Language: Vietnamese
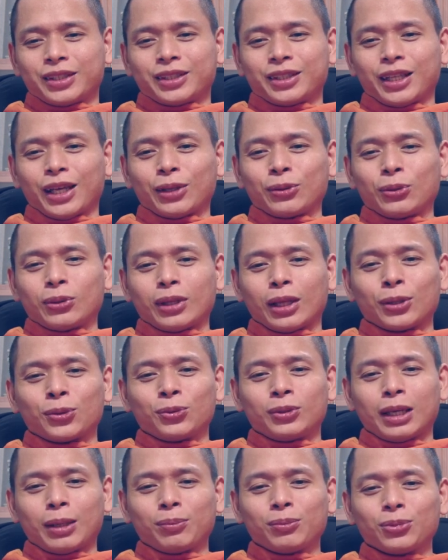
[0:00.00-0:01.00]
tại tại tôi
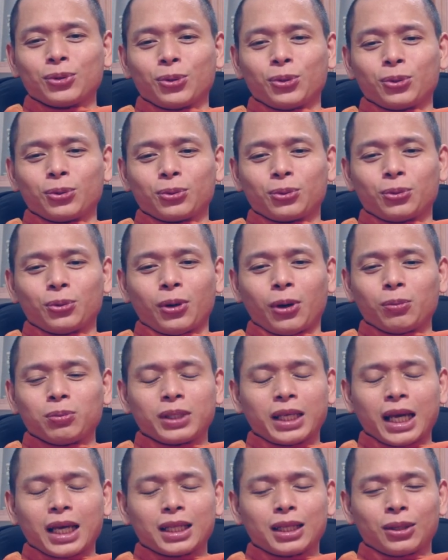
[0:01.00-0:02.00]
nhắm tôi tôi không
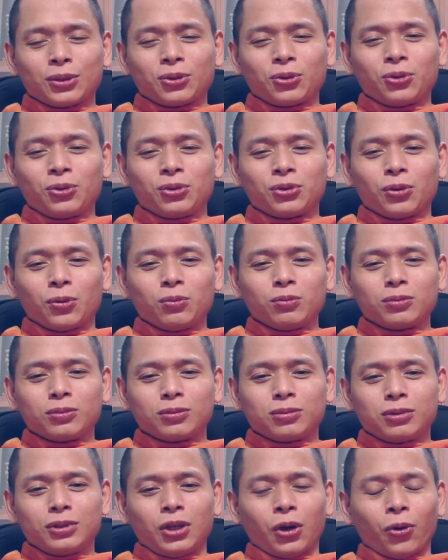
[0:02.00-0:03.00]
chắc là tôi
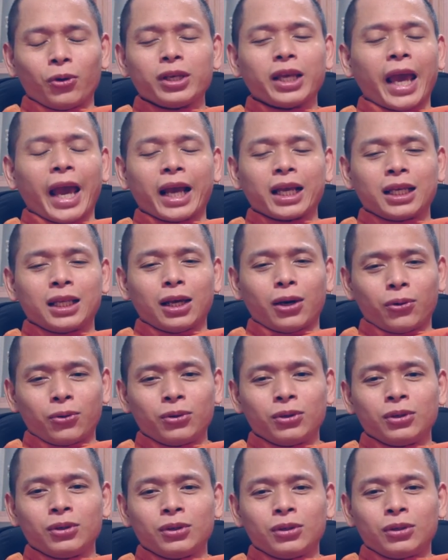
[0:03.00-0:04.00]
cũng giỏi giang gì đâu
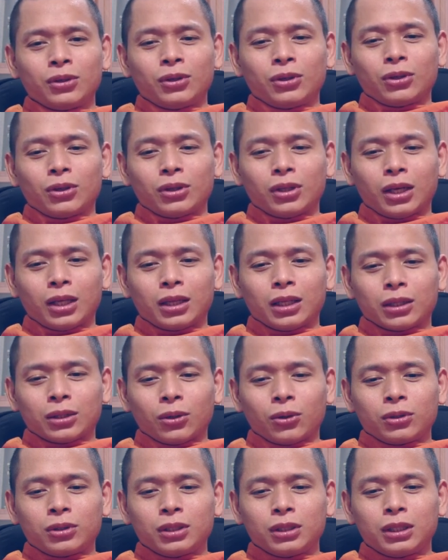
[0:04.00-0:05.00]
cho nên là
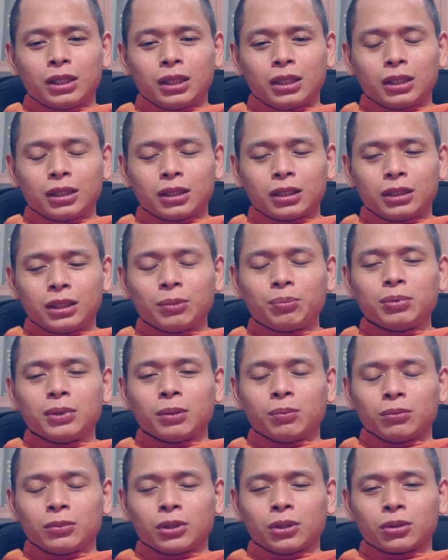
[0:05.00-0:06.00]
thôi chư thiên giúp
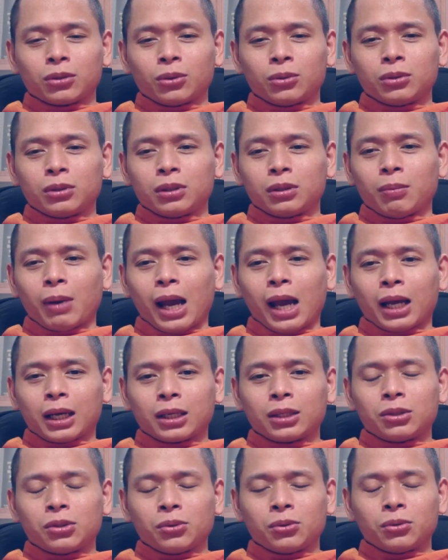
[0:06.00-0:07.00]
dùm cho tôi ba
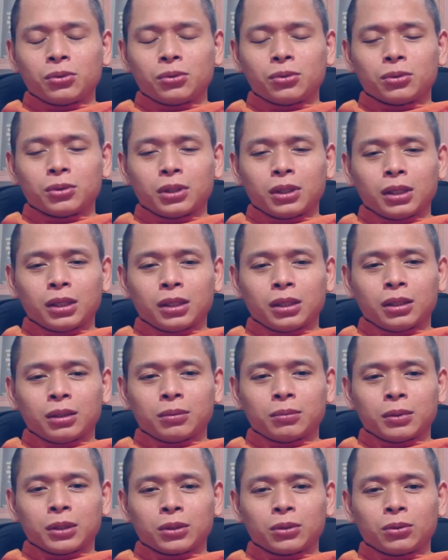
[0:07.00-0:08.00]
cái vụ à,
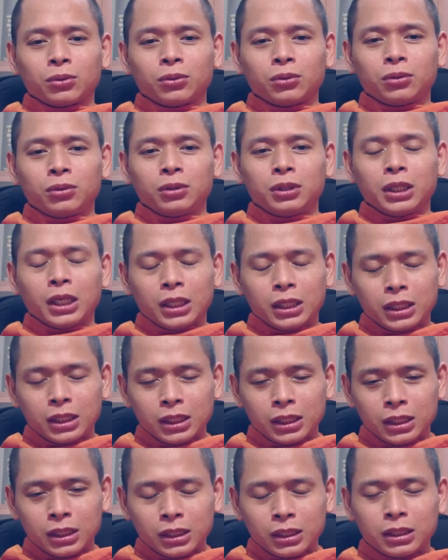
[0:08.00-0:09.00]
mà tôi
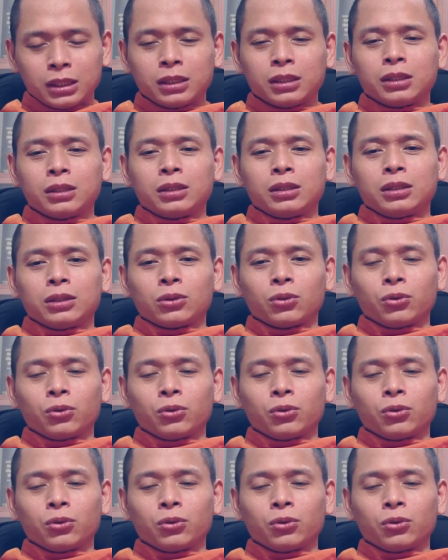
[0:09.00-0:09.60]
gì tôi